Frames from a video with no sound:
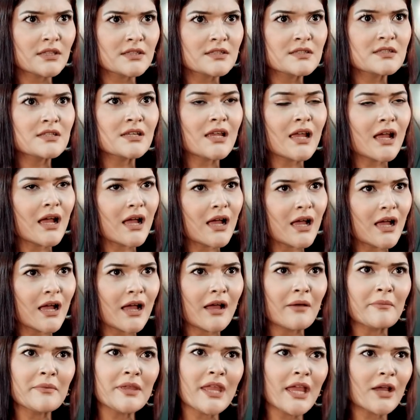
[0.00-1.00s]
আচ্ছা
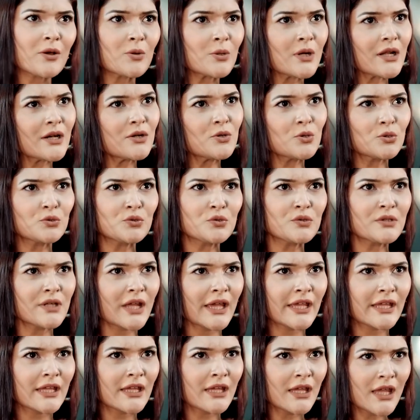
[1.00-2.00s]
আমি এখন আর নতুন
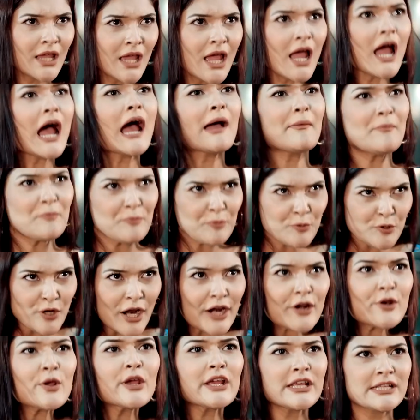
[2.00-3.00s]
নাই আমি
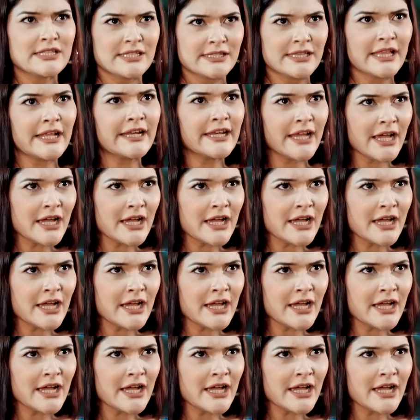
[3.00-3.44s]
পুরান হয়ে গেছি তাই